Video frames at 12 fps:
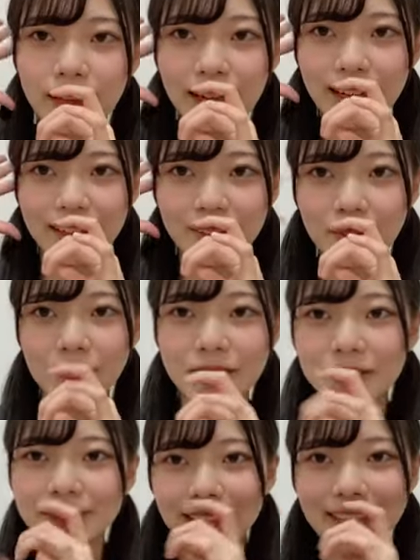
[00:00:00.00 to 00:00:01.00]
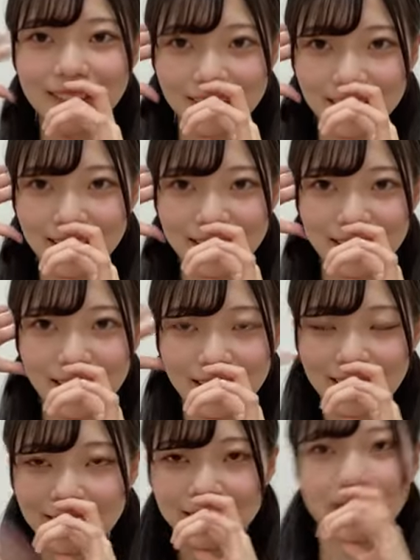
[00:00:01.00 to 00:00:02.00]
はこういうふりあるじゃないです
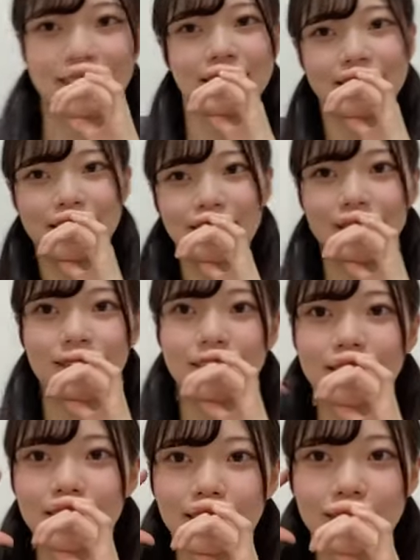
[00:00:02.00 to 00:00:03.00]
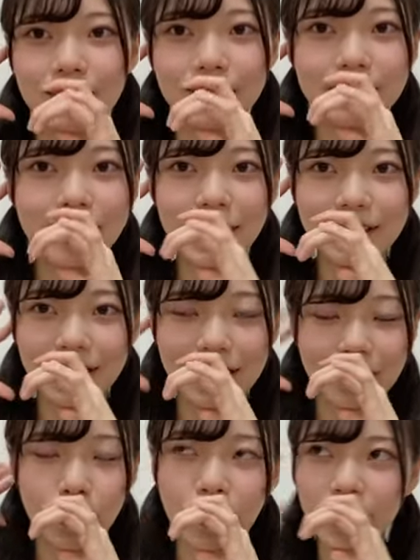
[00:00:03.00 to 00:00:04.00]
かこれはなん
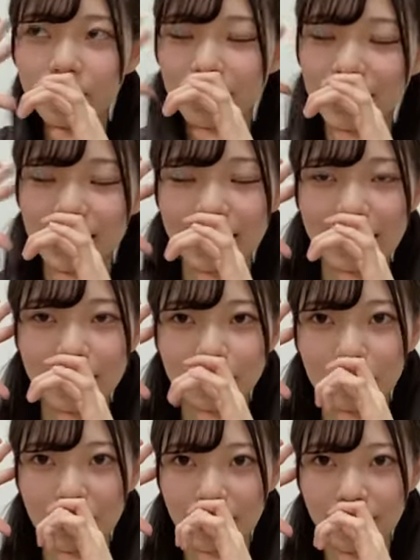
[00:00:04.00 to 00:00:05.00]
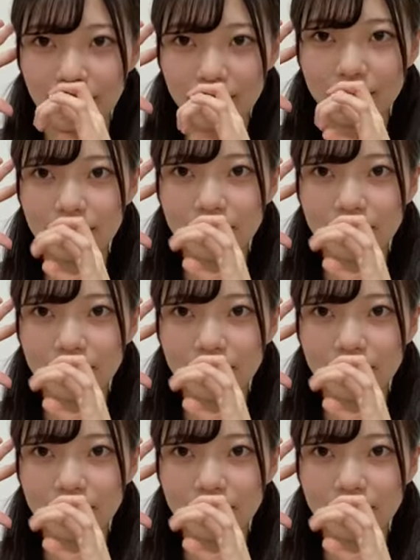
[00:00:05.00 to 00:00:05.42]
か声を聞いてるみたいな